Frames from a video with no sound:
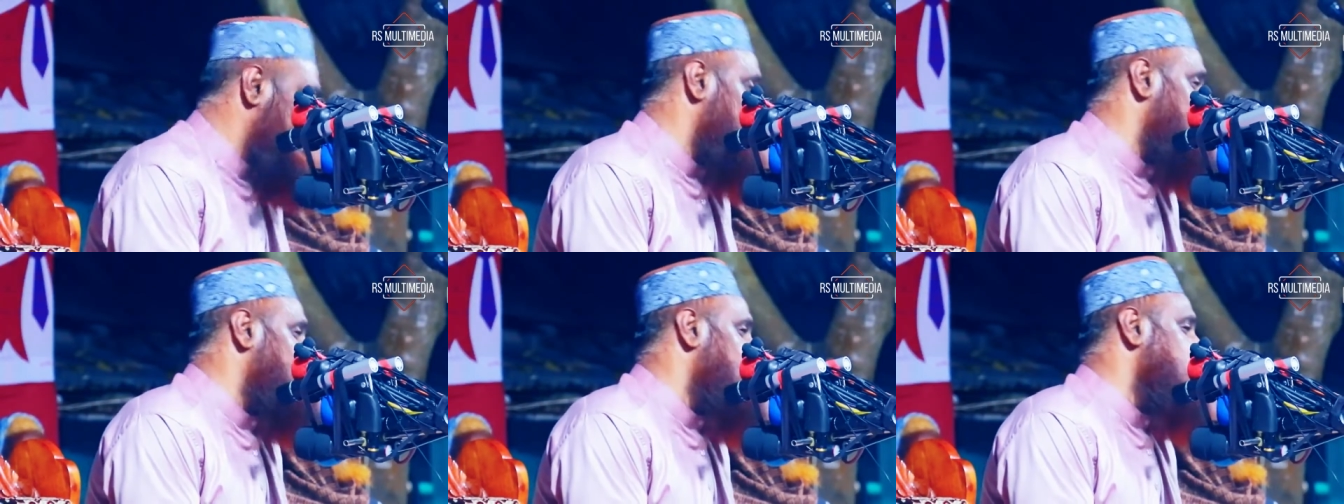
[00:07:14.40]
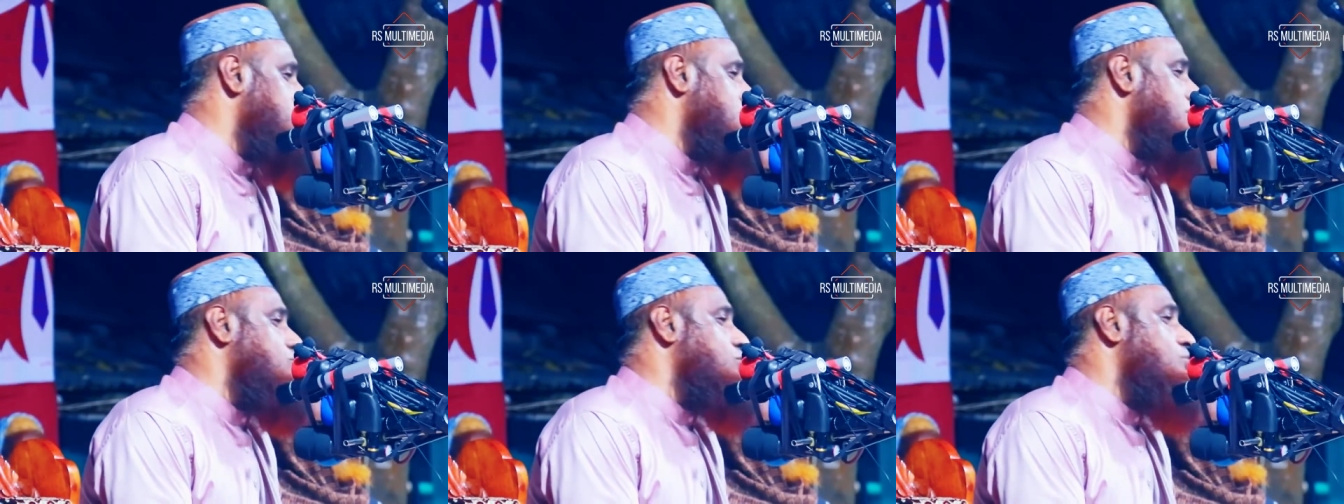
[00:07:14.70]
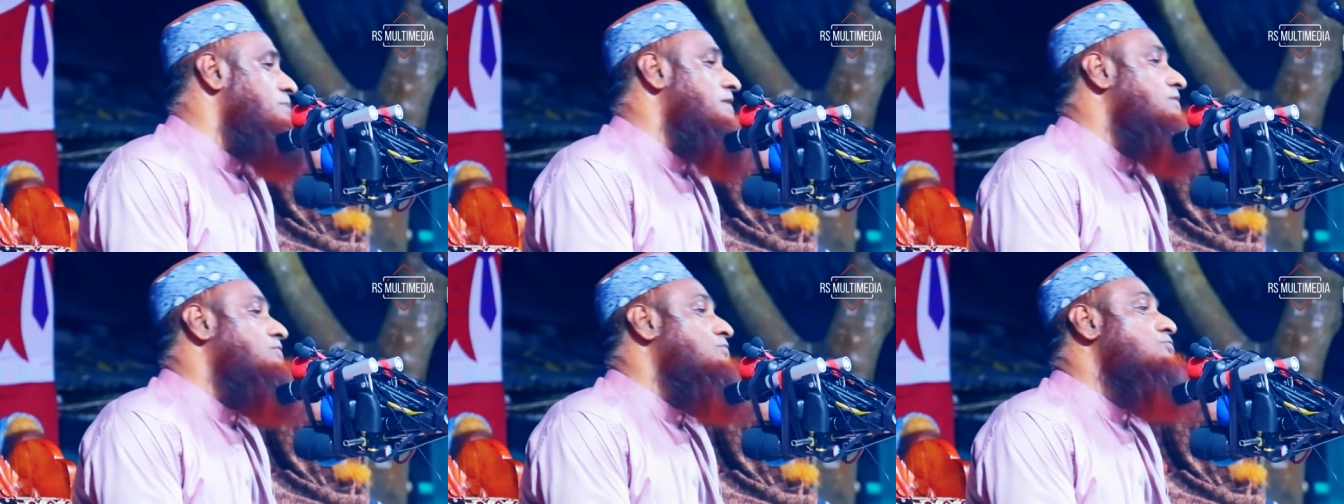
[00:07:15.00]
কথা বলতে
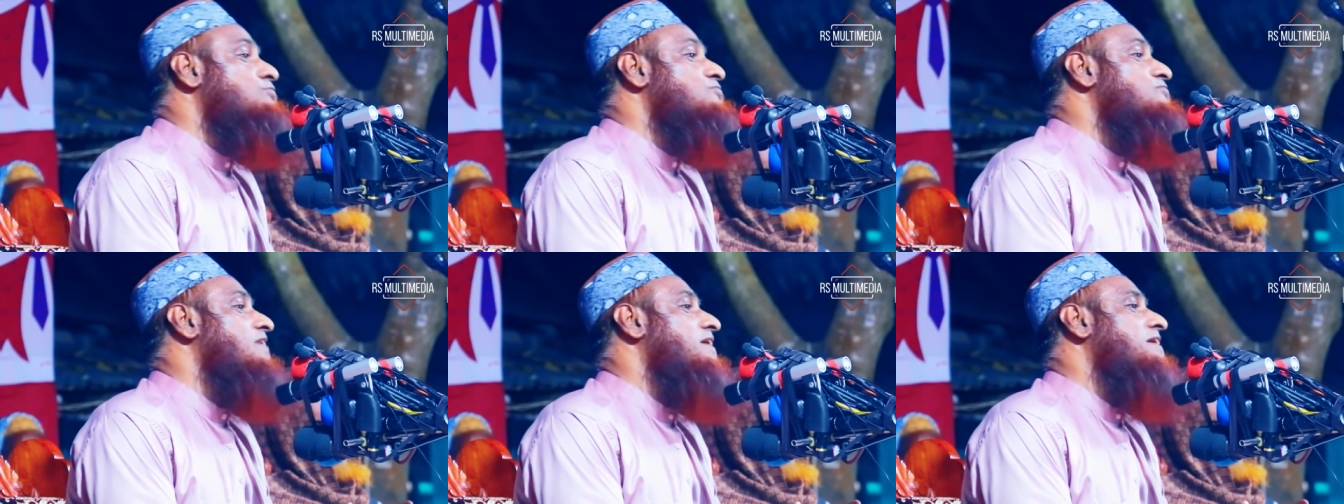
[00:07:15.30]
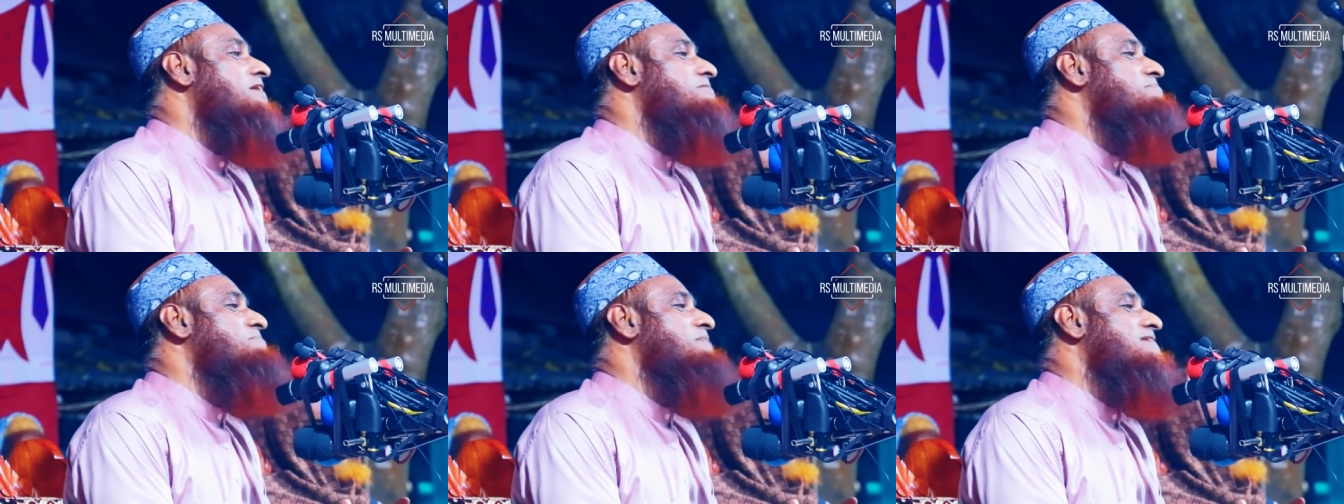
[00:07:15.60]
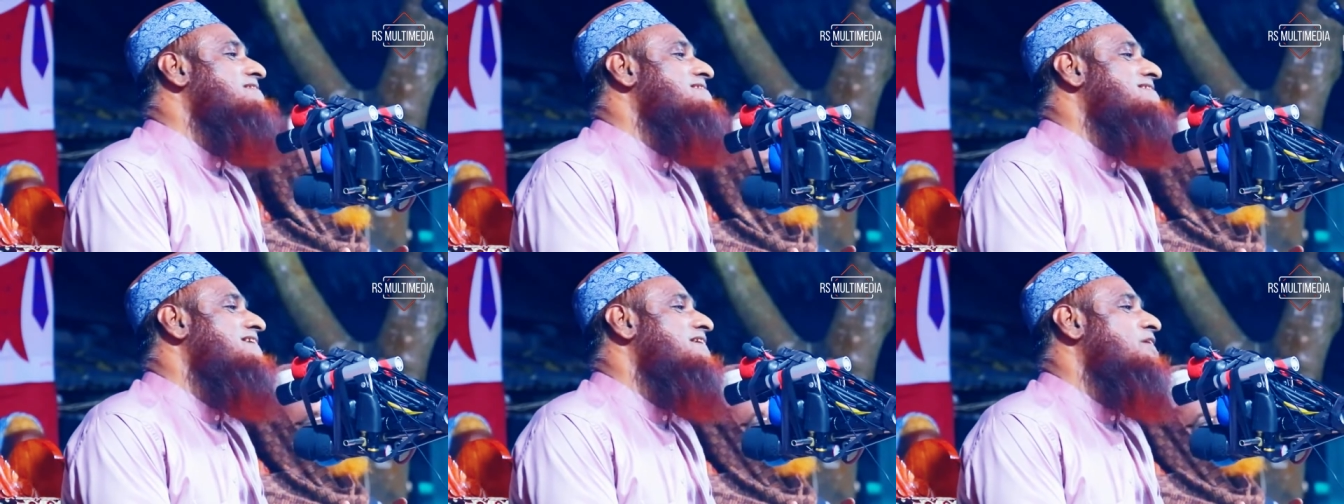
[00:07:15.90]
তোমার কোন জায়গাত
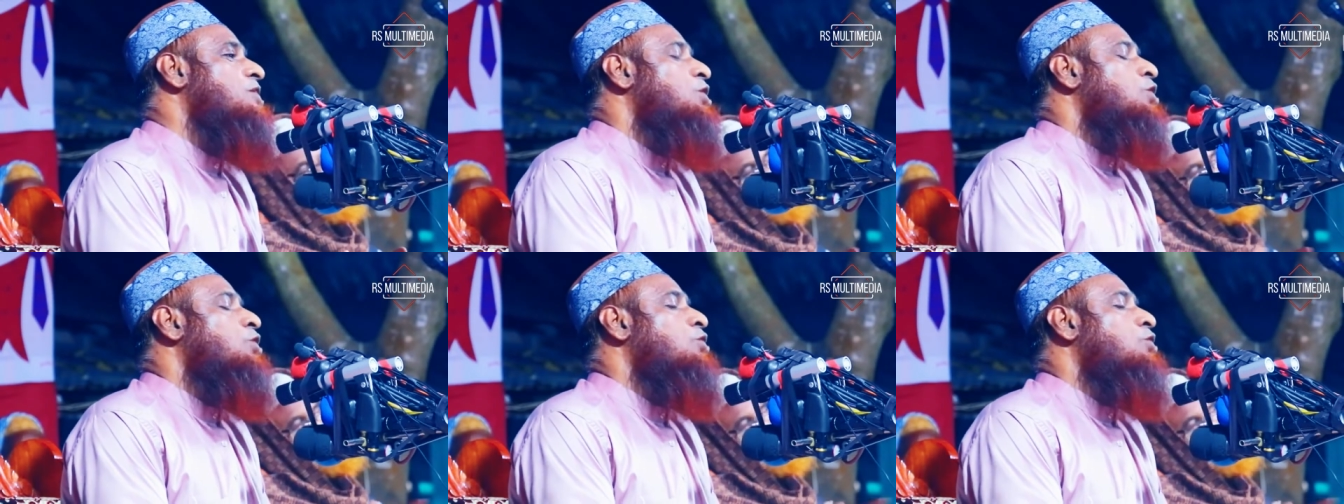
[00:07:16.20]
বাজে